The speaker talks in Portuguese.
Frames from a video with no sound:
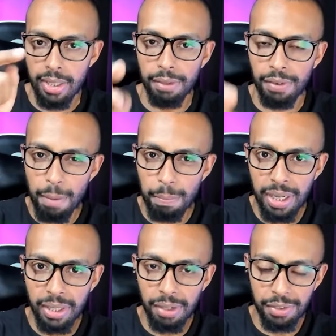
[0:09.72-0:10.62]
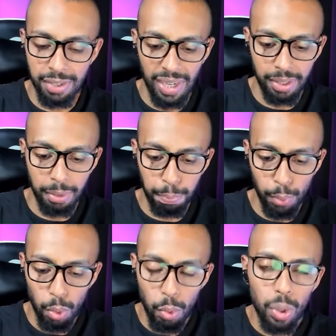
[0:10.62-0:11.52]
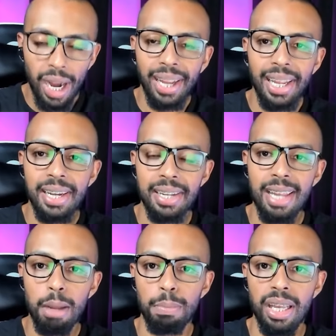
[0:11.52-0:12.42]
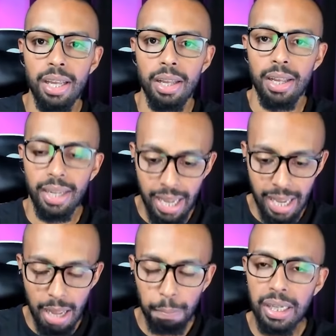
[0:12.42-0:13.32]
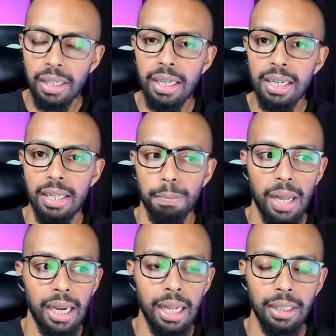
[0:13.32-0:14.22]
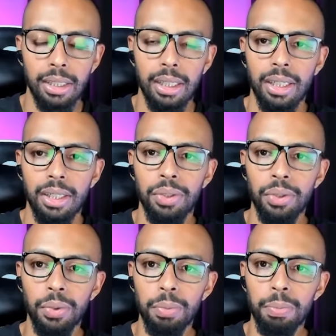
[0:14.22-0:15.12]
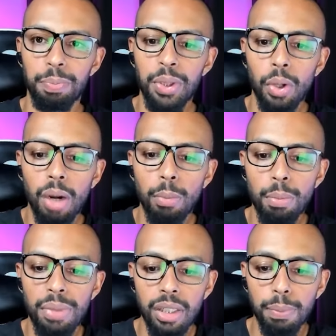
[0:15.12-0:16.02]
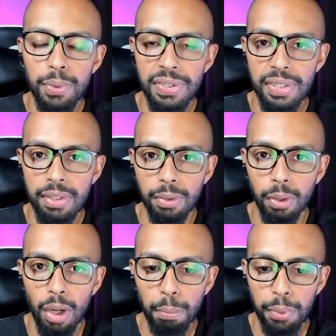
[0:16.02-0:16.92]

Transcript: Você vai aprender, você vai procurar querer saber, querer aprender dessa parada no pior momento possível.